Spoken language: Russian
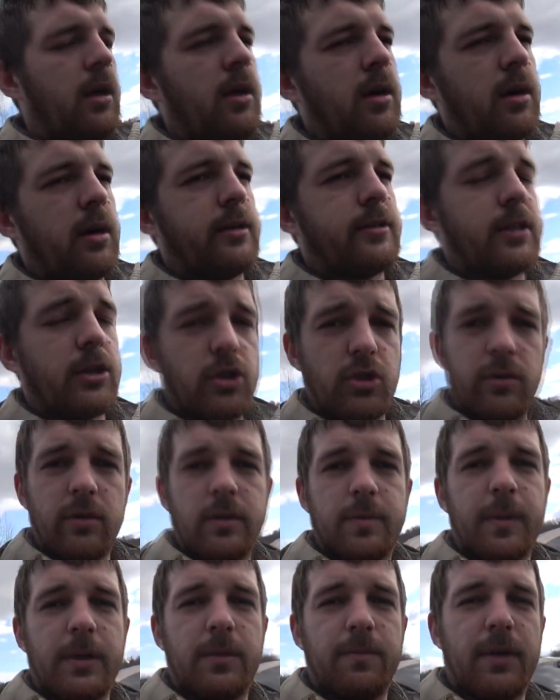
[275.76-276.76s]
э, за что
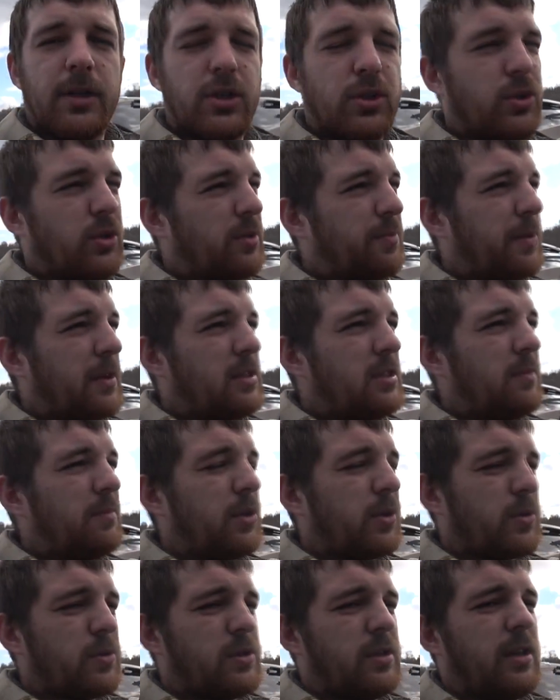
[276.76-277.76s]
вам спа большое
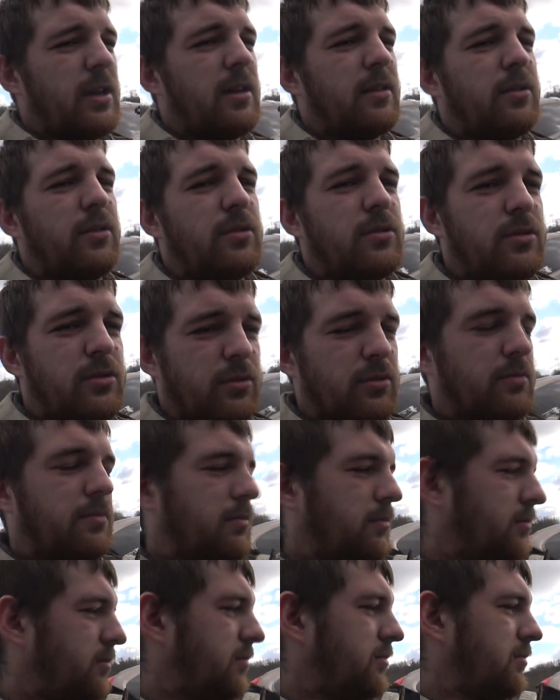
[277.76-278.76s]
спасибо, друзья. То есть,
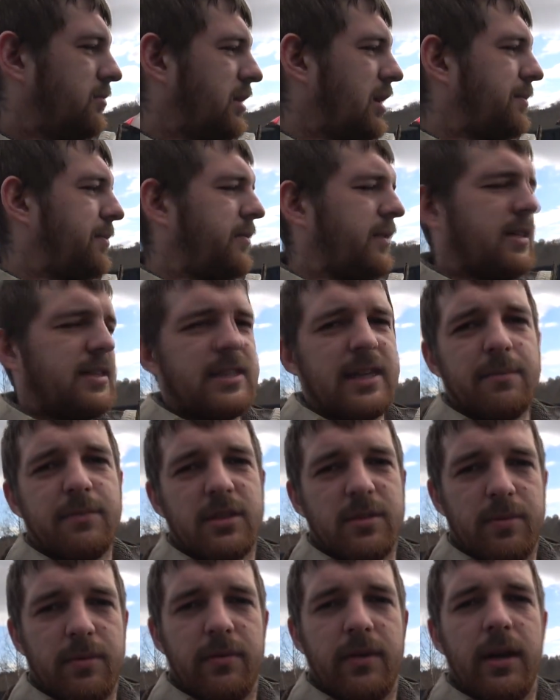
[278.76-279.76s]
ну, я бывает сам
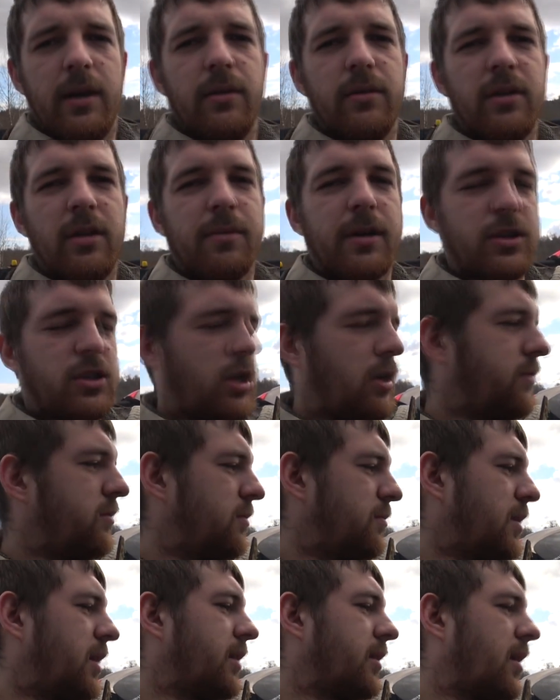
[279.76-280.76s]
забываю, не обращаю
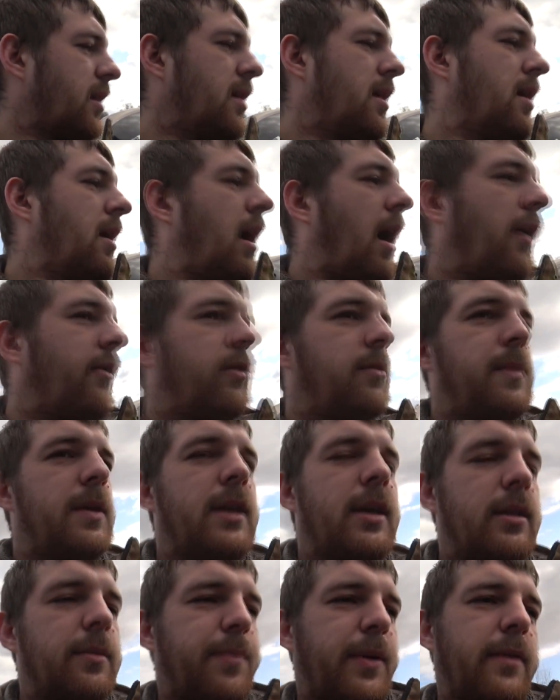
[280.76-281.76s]
внимания, а вы
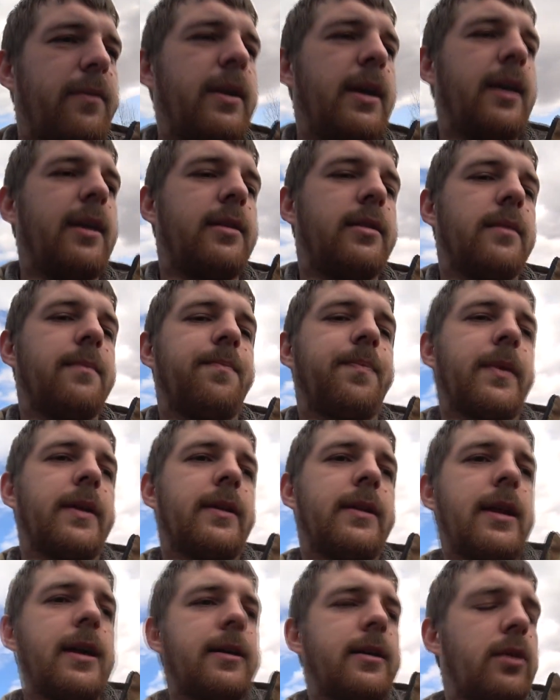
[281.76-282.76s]
меня направляете.
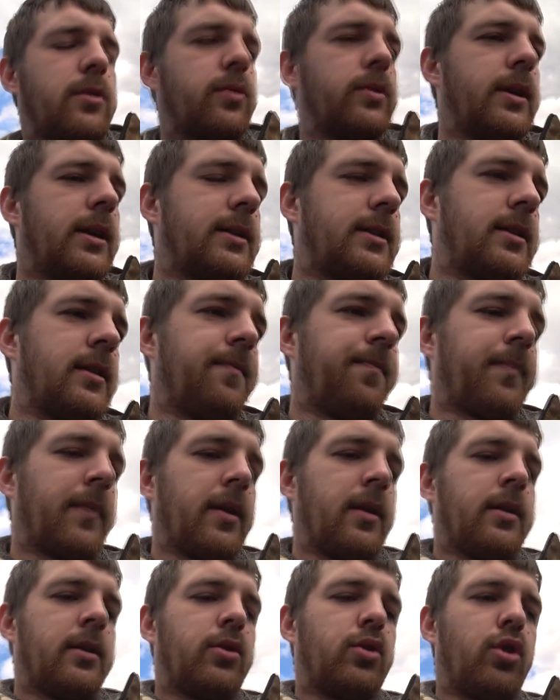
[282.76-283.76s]
Так как у нас
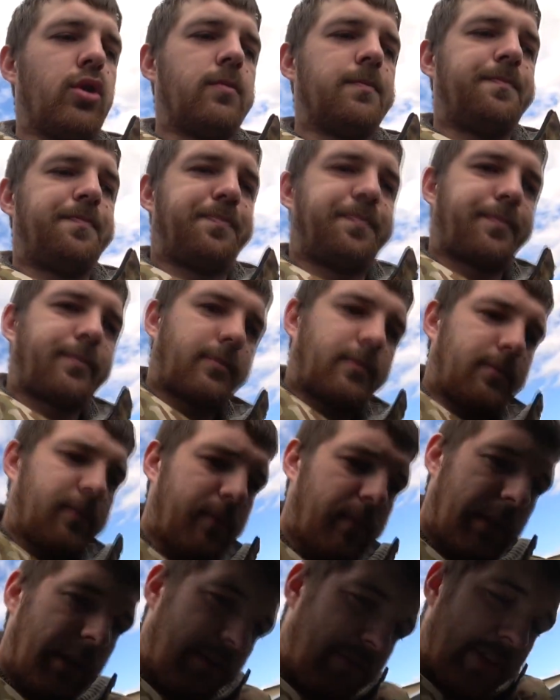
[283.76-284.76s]
дом
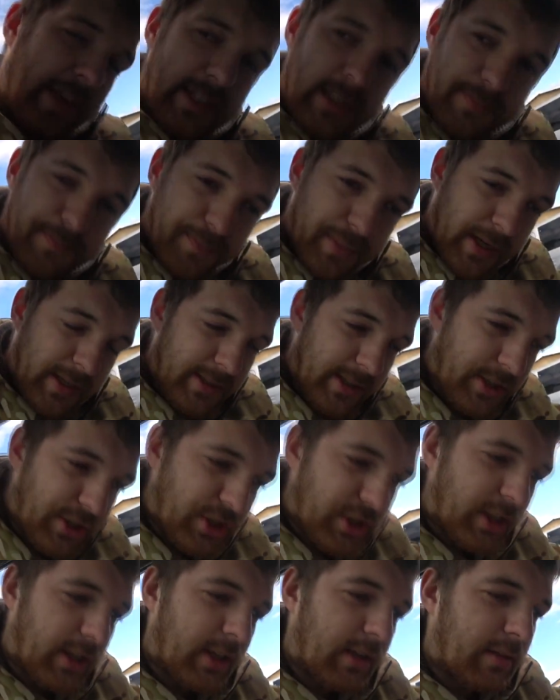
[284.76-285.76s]
весь
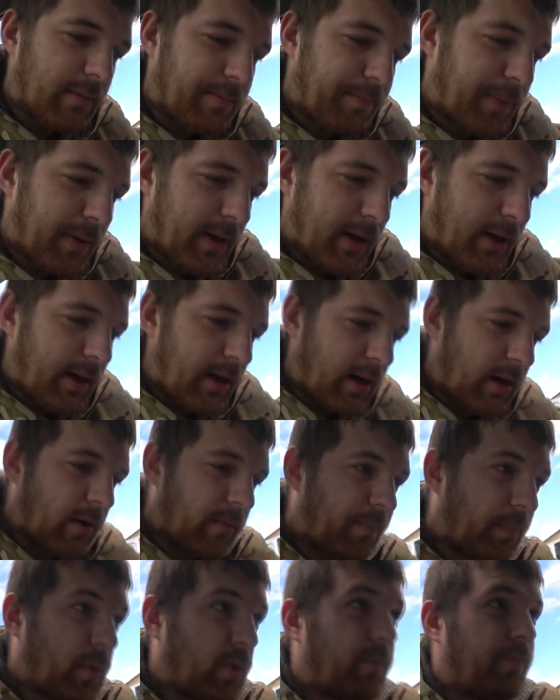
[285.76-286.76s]
практически
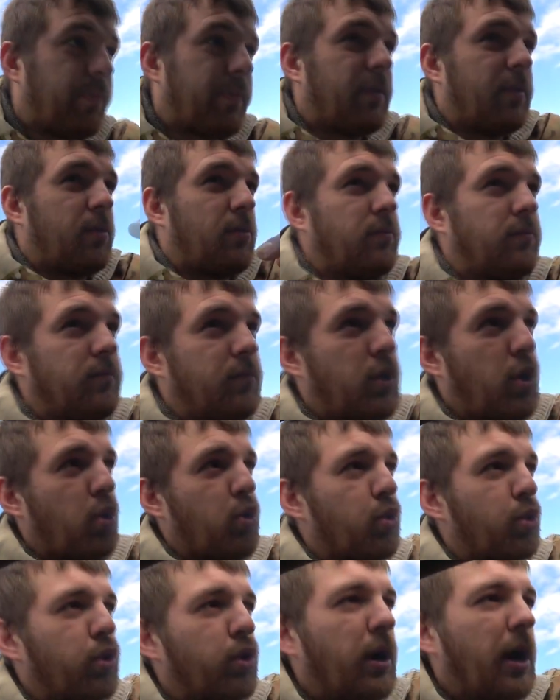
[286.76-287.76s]
по
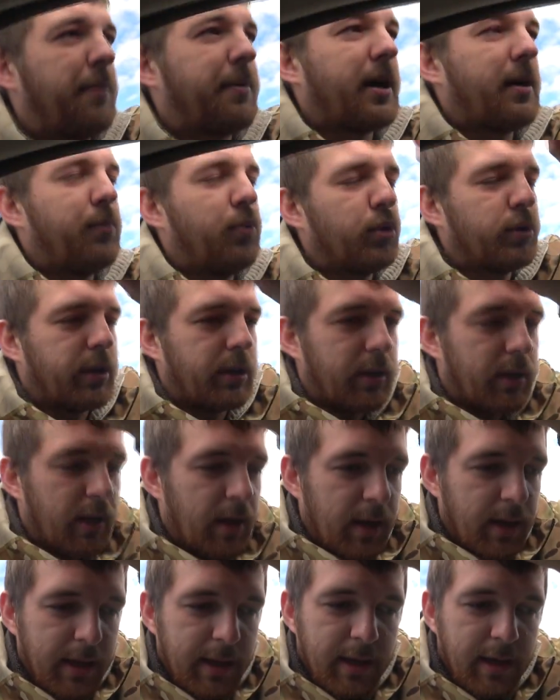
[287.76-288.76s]
кругу обработан
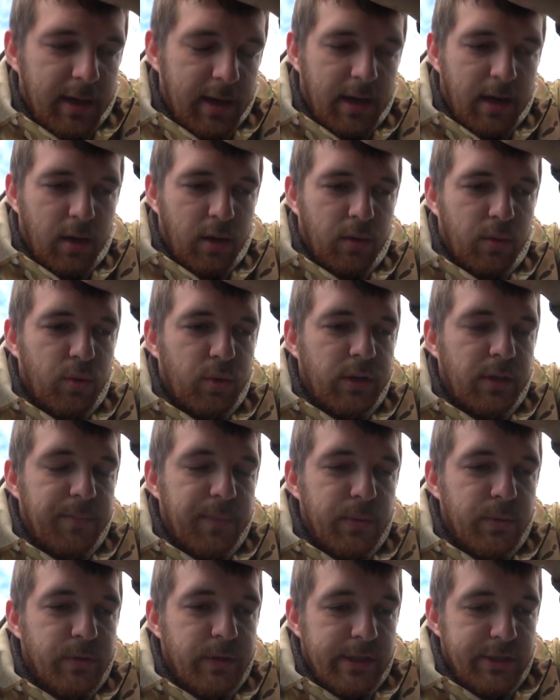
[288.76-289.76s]
а,
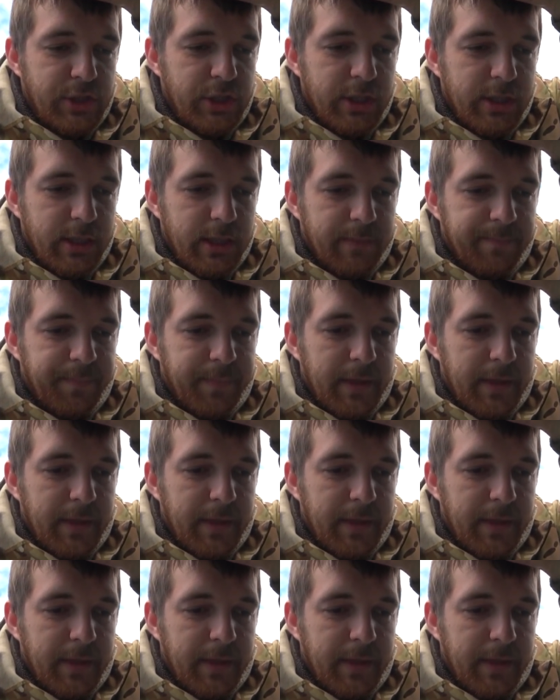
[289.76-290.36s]
огнебиозащитой,